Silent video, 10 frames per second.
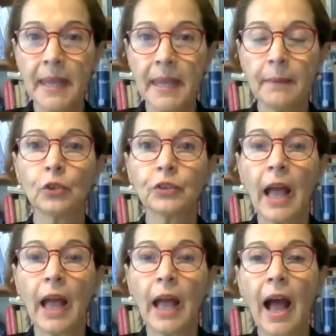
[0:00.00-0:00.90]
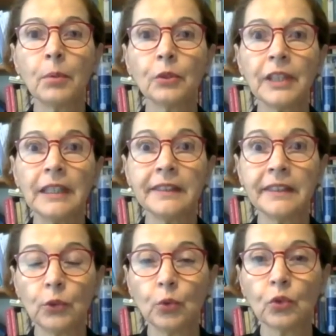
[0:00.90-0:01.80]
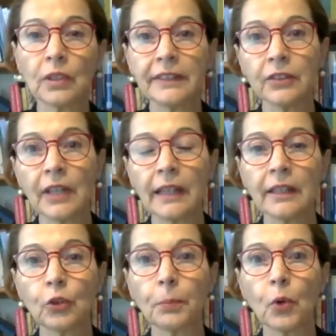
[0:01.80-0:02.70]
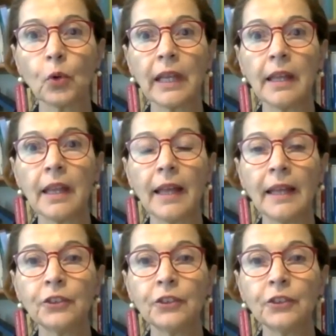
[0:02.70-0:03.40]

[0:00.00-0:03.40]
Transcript: miembros ambos del Instituto Nacional de Antropología